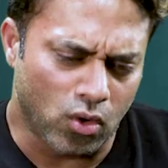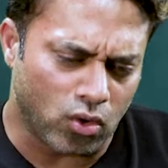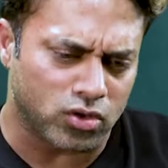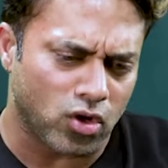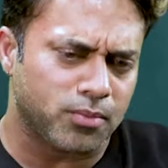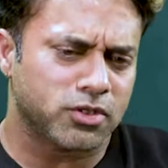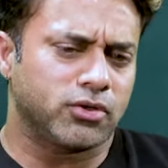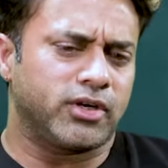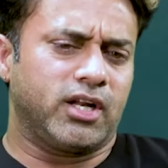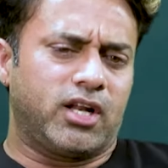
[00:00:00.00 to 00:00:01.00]
ఒక కొత్త
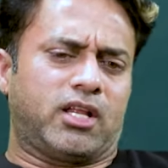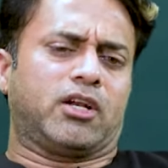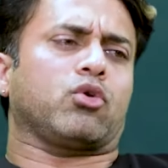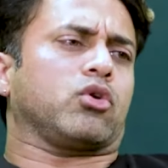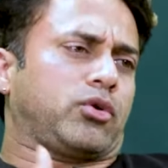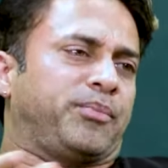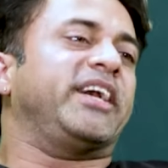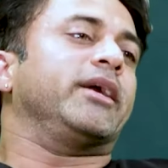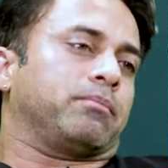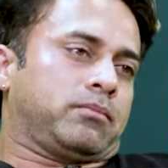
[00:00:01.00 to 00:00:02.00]
ఆపర్చునిటీ లేదంటే ఒక కొత్త
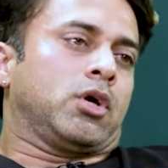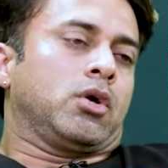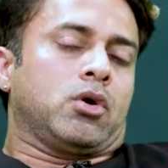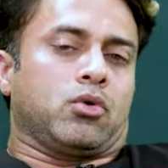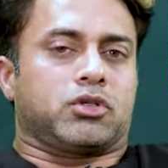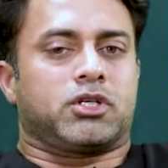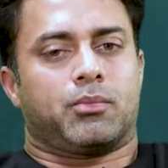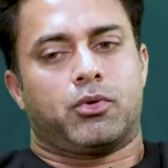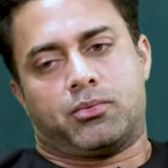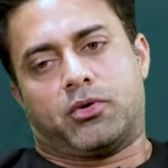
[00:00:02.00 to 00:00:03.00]
మీడియం
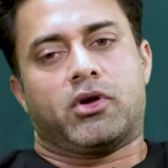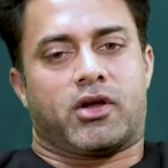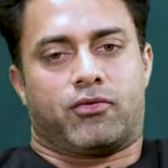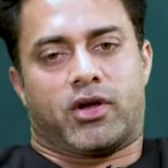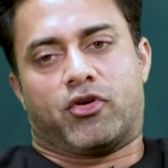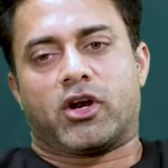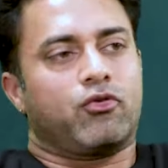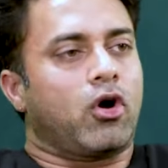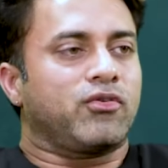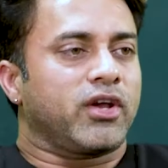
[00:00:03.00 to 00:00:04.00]
వచ్చినప్పుడు ఇప్పుడు ఎవరు
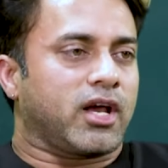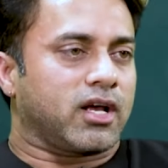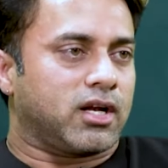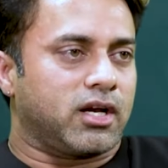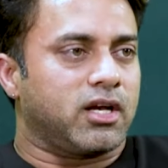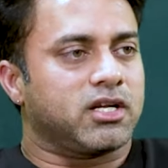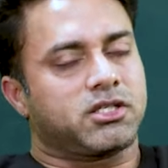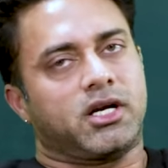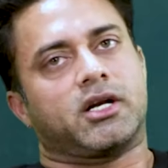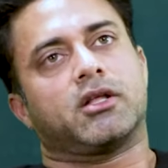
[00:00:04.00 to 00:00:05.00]
ఇవాల్వింగే కదండి
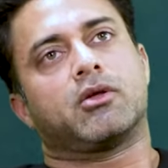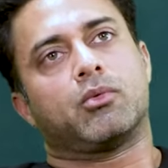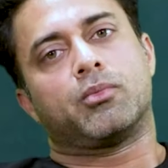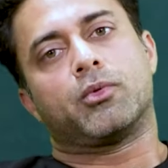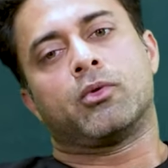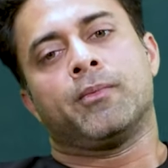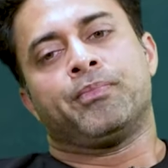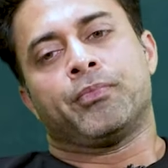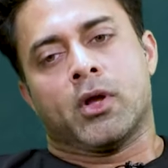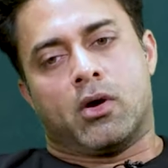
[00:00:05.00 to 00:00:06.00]
ఇండస్ట్రీ అంటే ఇంత మునుపు
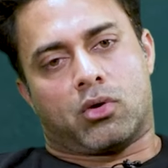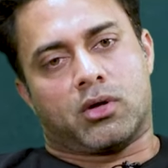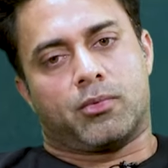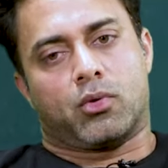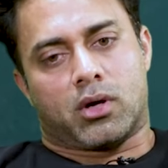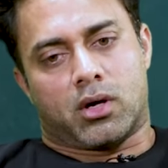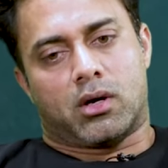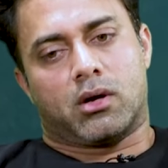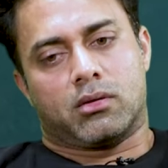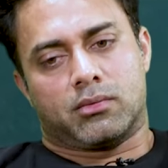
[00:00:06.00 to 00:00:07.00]
ఒక ఒక
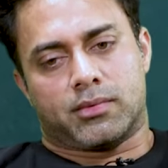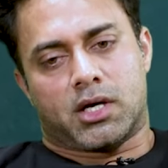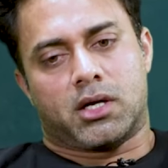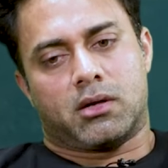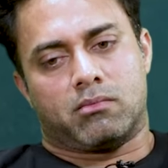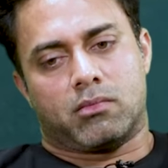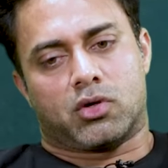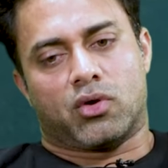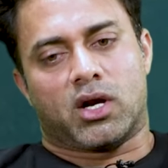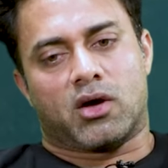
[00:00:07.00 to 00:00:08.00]
అంటే
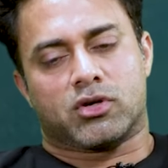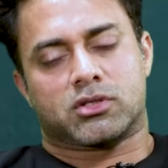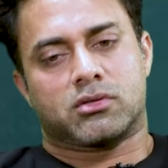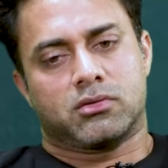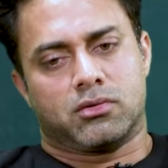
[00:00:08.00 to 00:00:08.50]
ట్వెల్వ్ అవర్స్